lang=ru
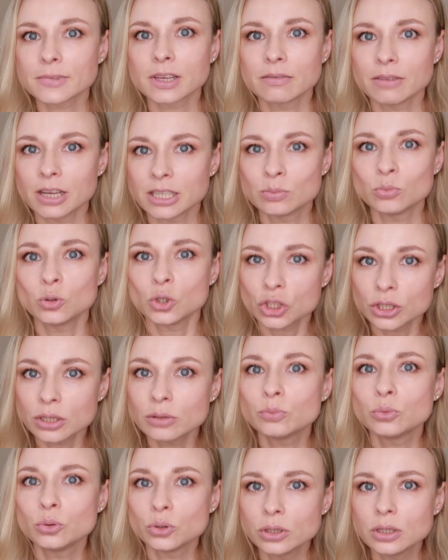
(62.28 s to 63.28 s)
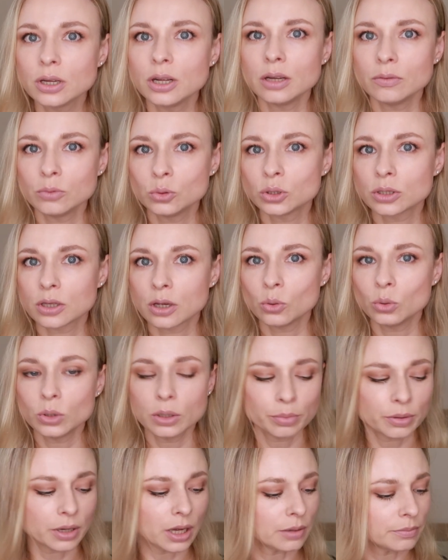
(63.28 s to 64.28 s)
возможно, будет голливудская
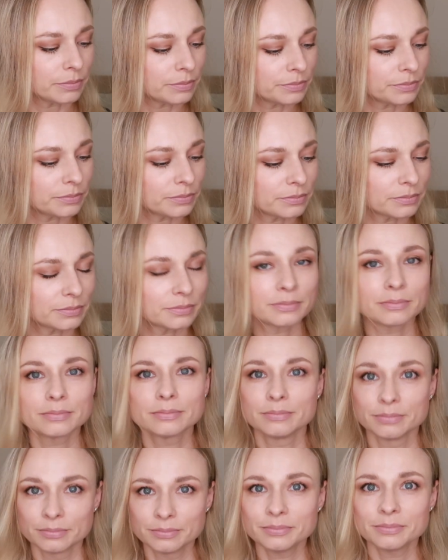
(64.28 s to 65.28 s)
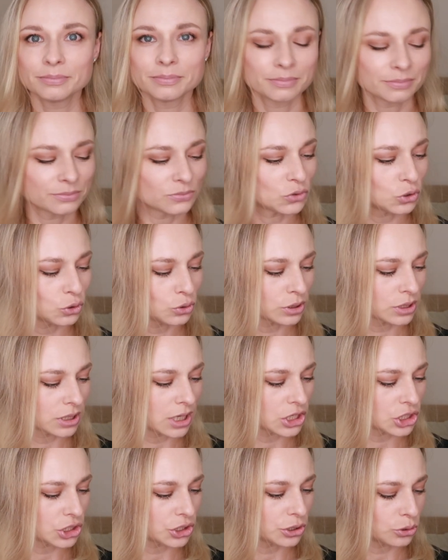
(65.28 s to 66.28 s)
улыбка. М? Что
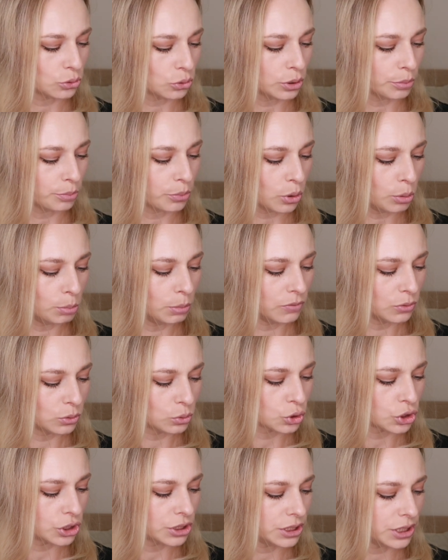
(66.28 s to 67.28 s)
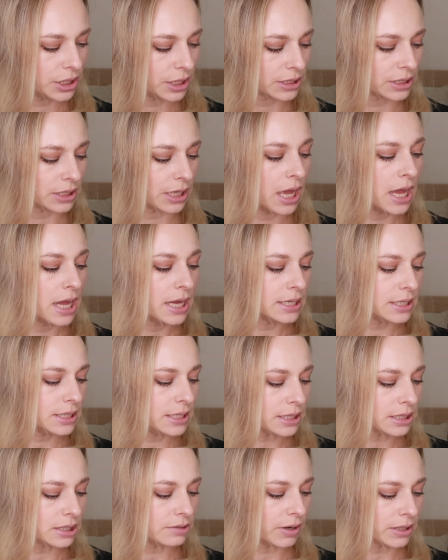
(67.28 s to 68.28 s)
скажете? Кто-то пробовал уже, интересно.
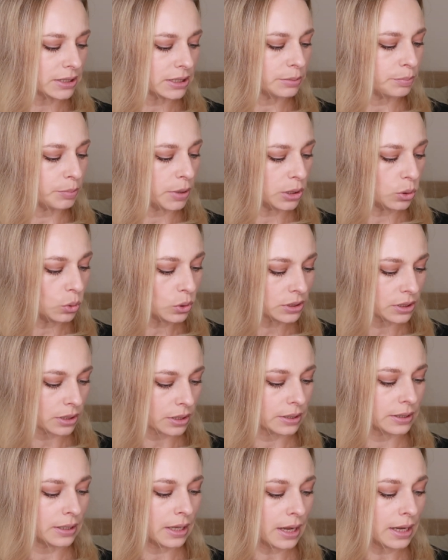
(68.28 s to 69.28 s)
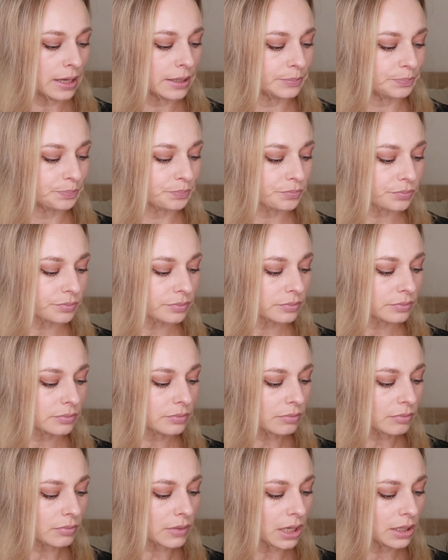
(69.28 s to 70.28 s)
Здесь 20 полосок на
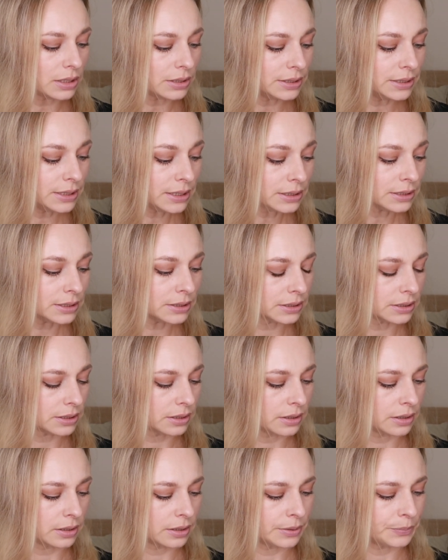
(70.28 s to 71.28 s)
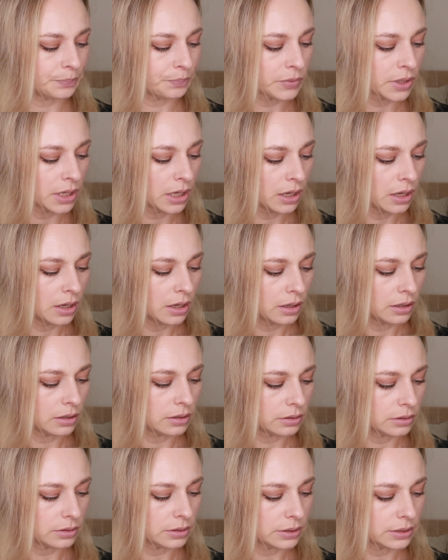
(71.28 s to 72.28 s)
10 э,
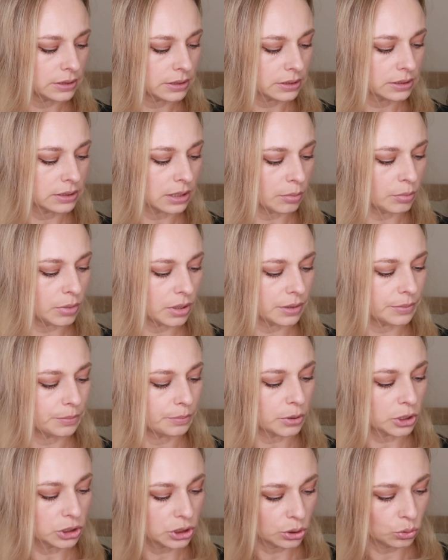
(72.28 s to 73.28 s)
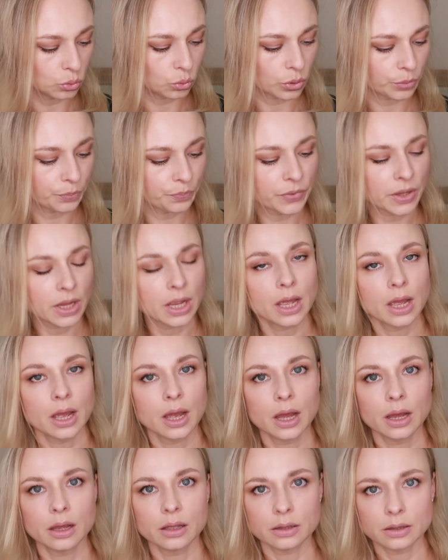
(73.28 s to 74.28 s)
э, этих самых процедур.
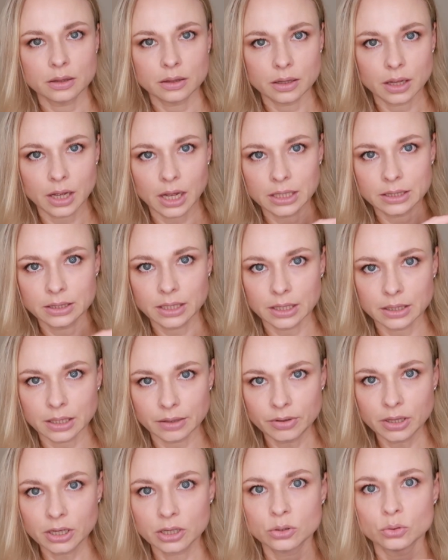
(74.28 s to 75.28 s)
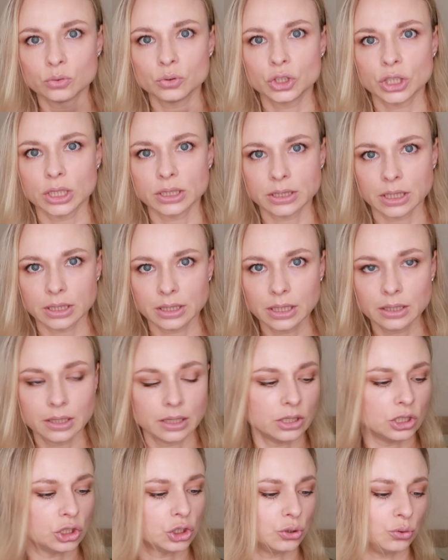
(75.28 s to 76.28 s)
Одна на верхнюю часть, одна
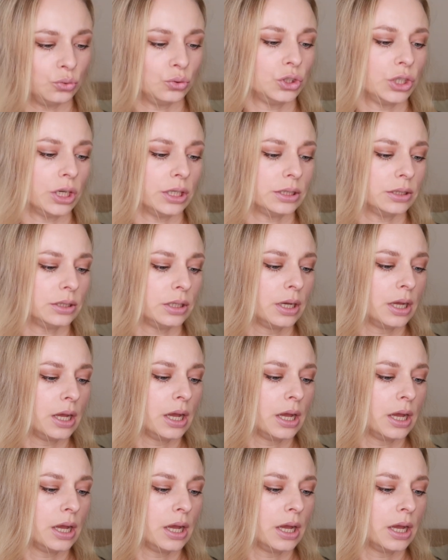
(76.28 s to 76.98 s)
на нижнюю часть.